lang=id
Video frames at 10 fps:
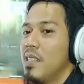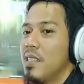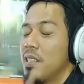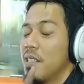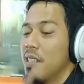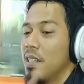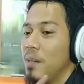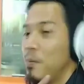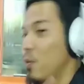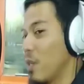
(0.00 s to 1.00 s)
jika
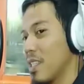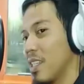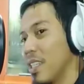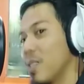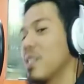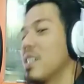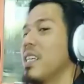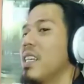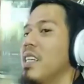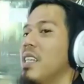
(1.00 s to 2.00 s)
puasanya itu
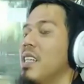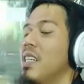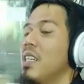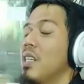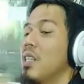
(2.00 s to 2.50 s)
sendiri